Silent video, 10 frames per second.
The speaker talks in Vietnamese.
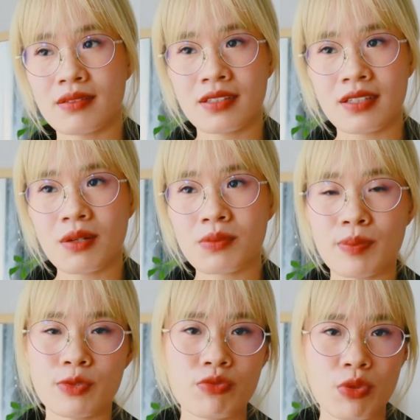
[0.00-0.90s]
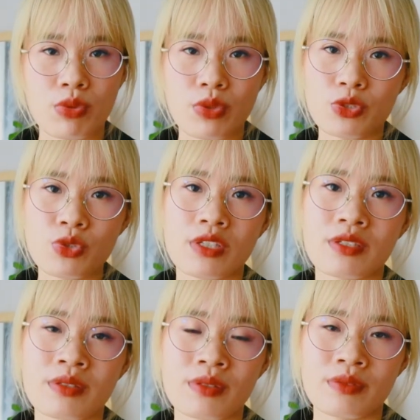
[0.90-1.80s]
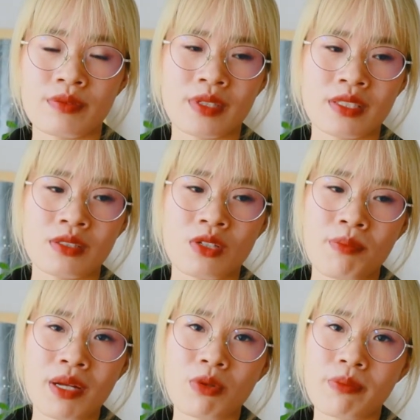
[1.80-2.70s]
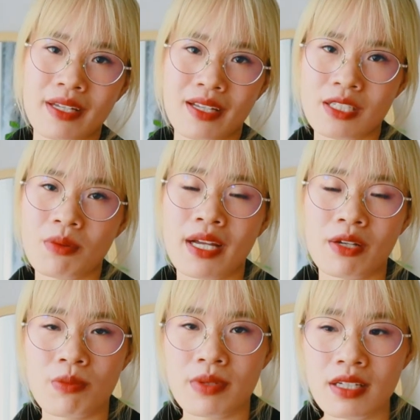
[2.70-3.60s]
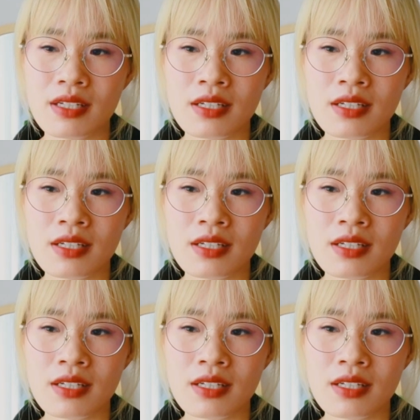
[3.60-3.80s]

người ta không tập trung vào cuộc nói chuyện và sự có mặt của mình trong ngày hôm đấy